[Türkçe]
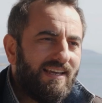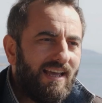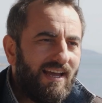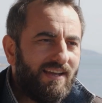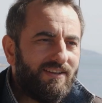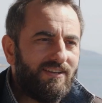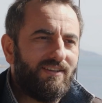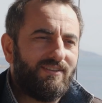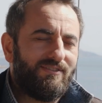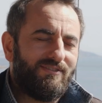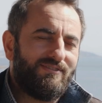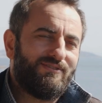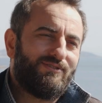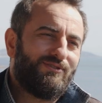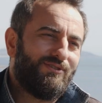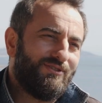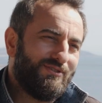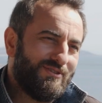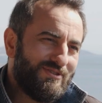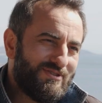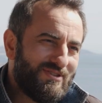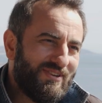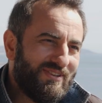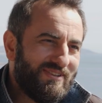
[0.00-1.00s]
Yani
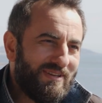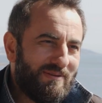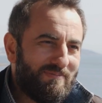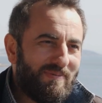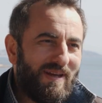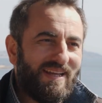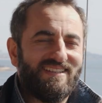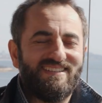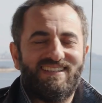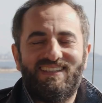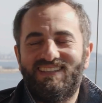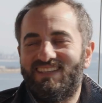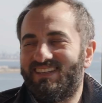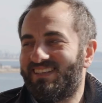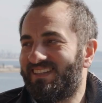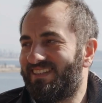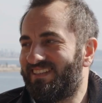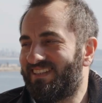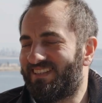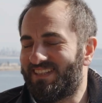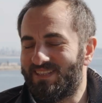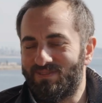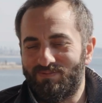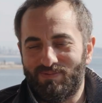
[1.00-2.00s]
günün sonunda ben e,
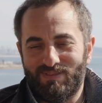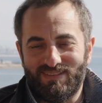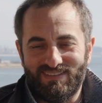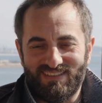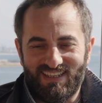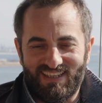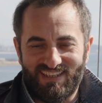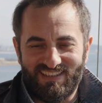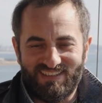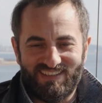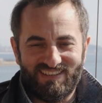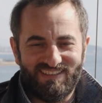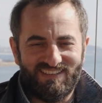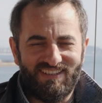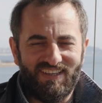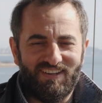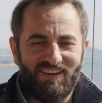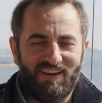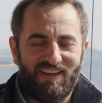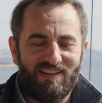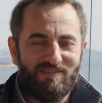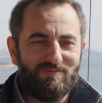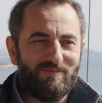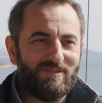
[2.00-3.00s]
2000'de
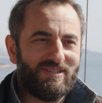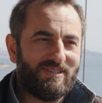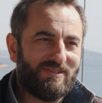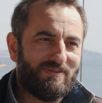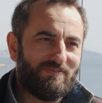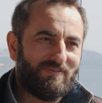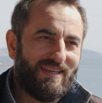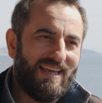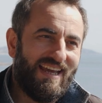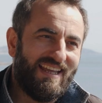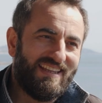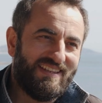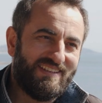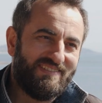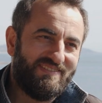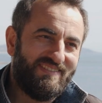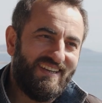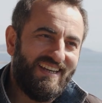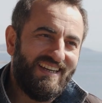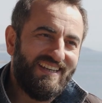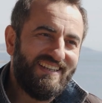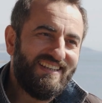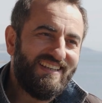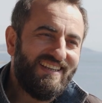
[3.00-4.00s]
gitar almıştım
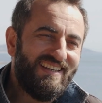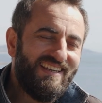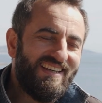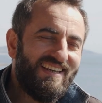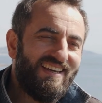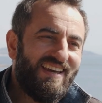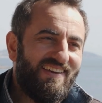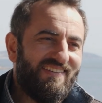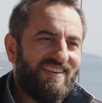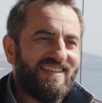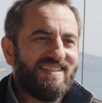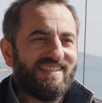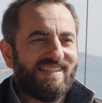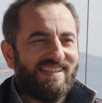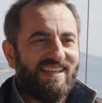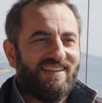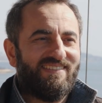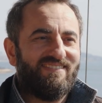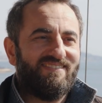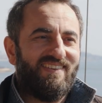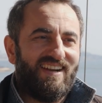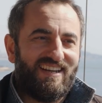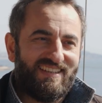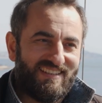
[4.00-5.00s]
kendime.
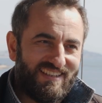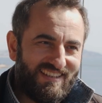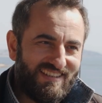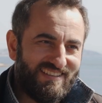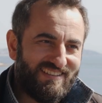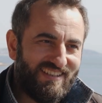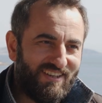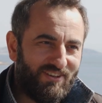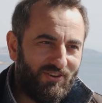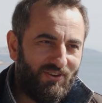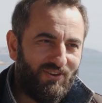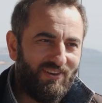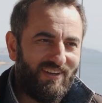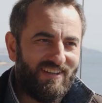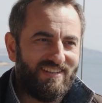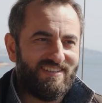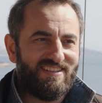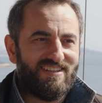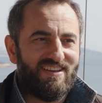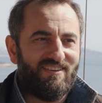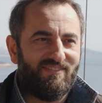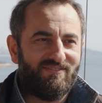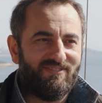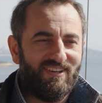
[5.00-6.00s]
Heveslerim vardı gitar
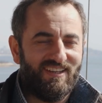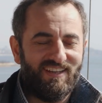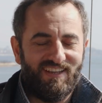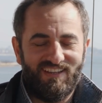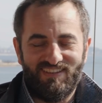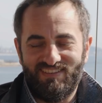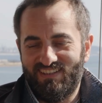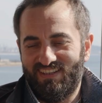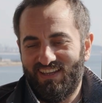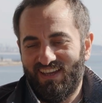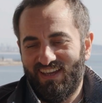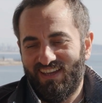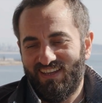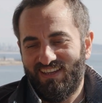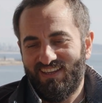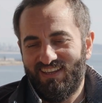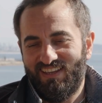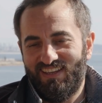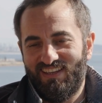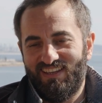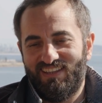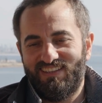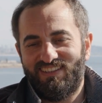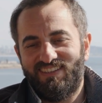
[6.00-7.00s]
öğreneceğim falan diye.
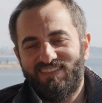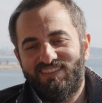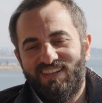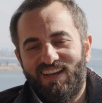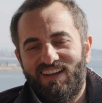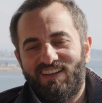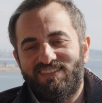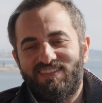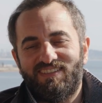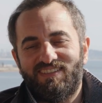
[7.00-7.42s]
Gitar